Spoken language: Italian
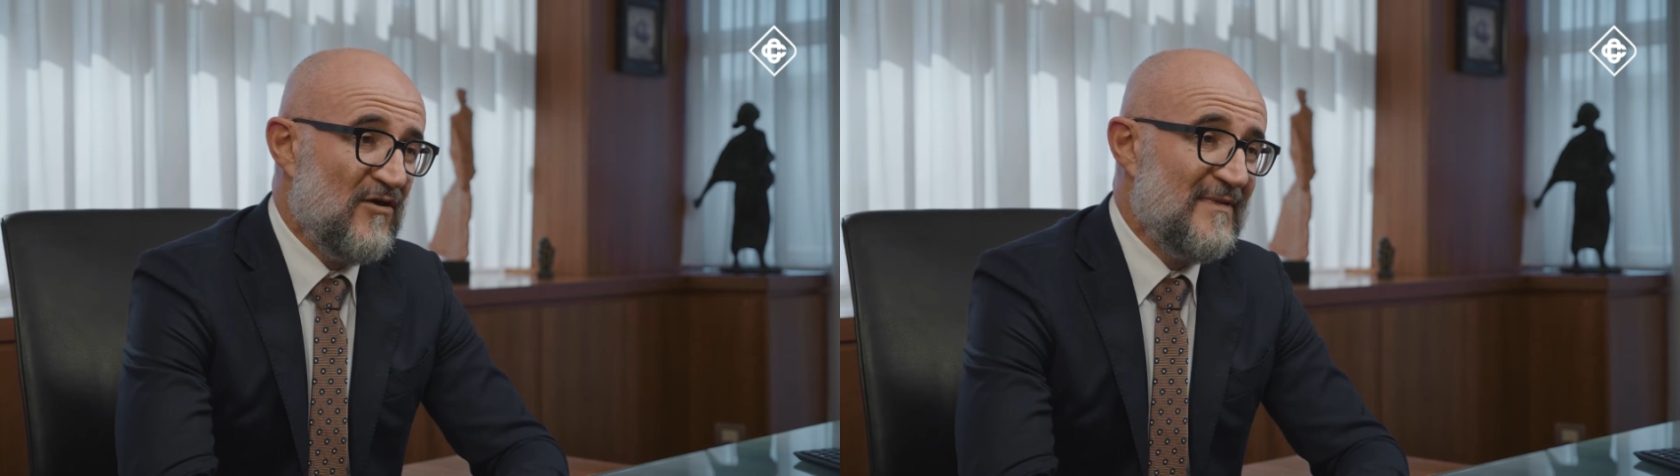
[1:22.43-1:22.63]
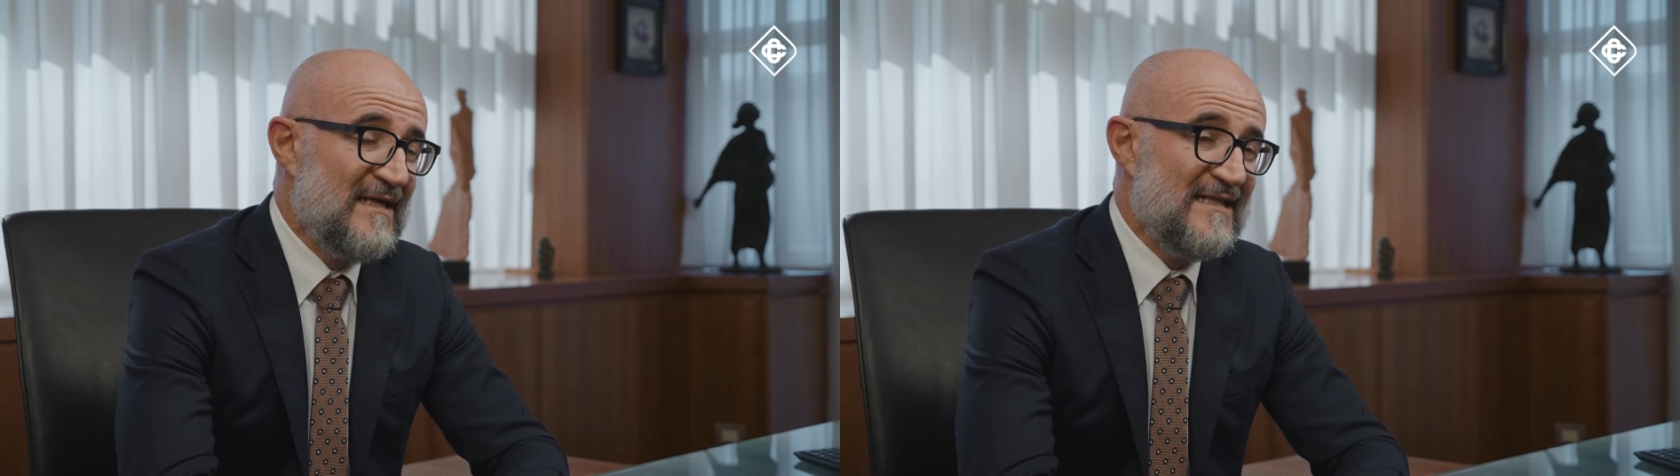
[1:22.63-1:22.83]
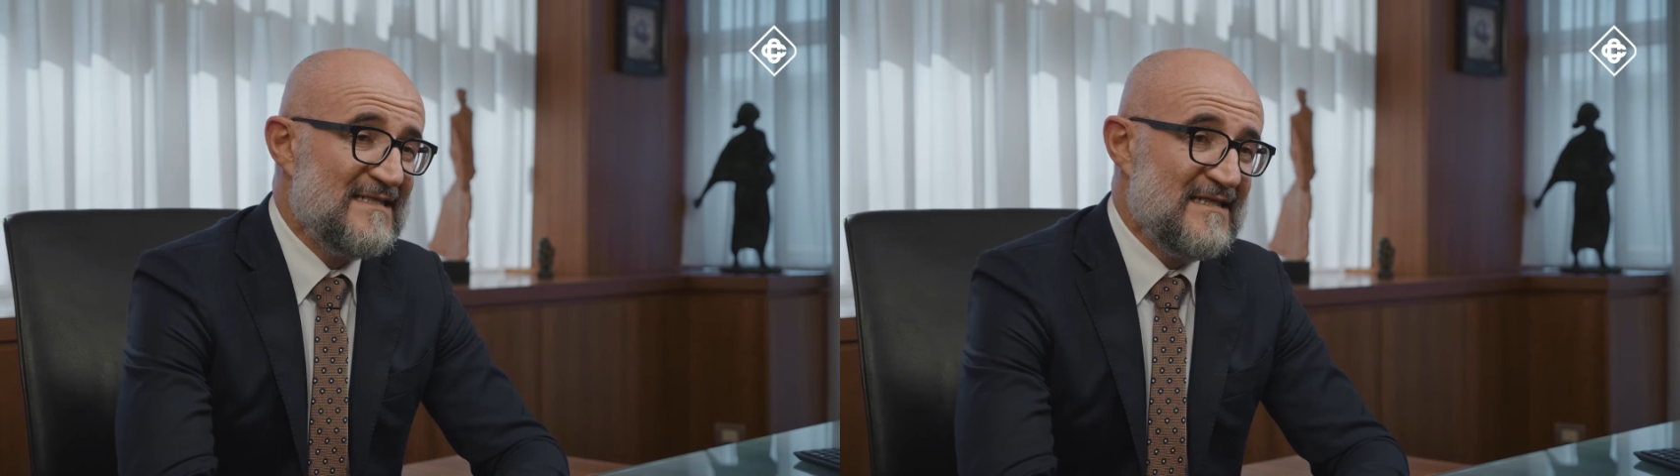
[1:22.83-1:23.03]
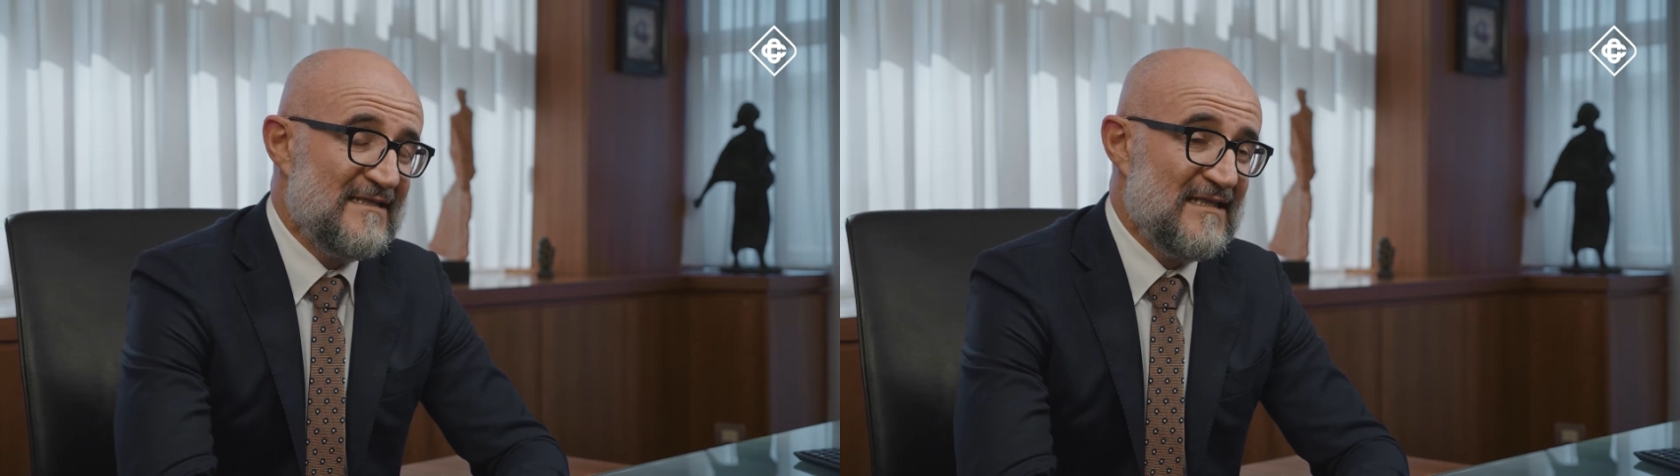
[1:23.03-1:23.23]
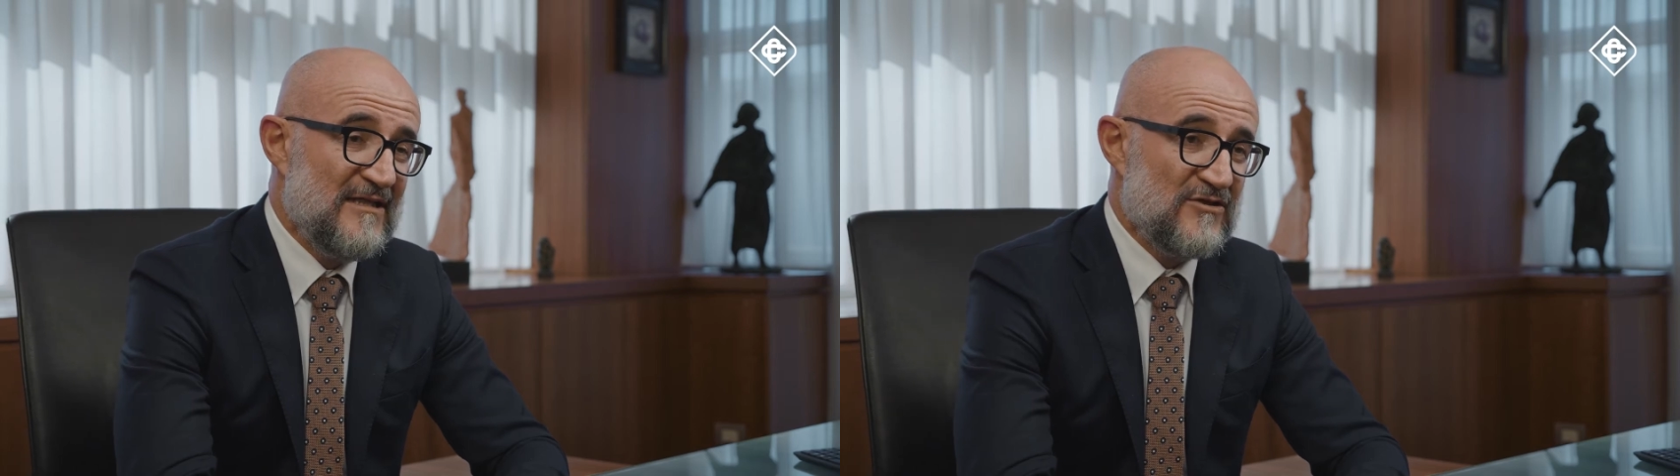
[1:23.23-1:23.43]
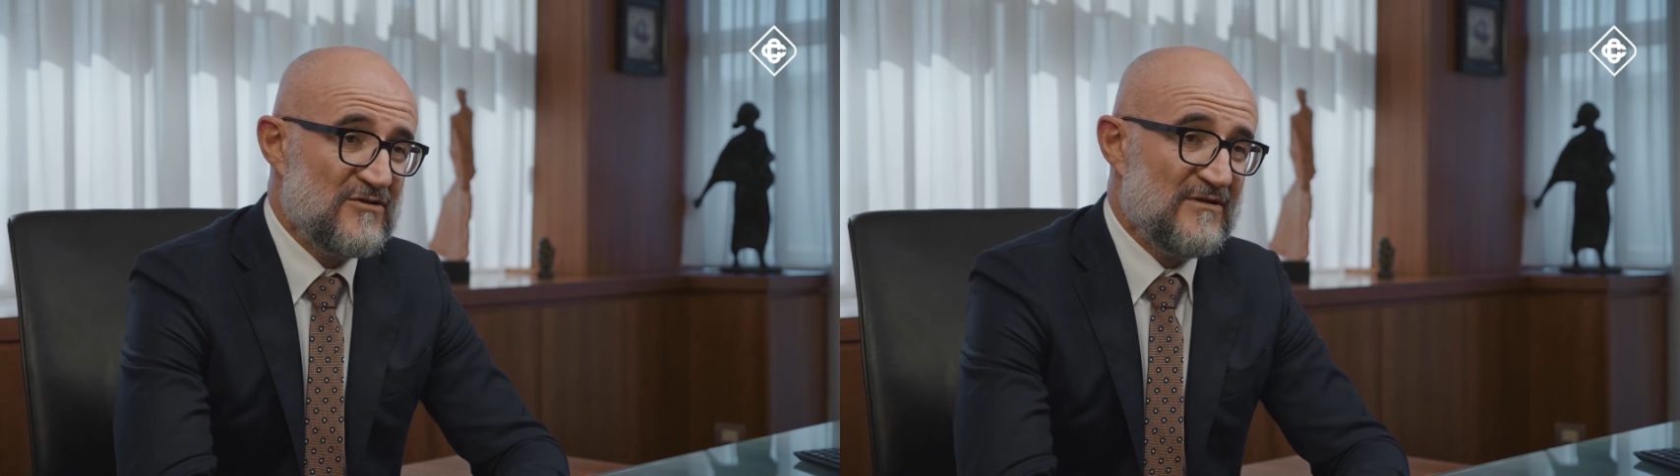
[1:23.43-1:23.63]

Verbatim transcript: come le aziende del nostro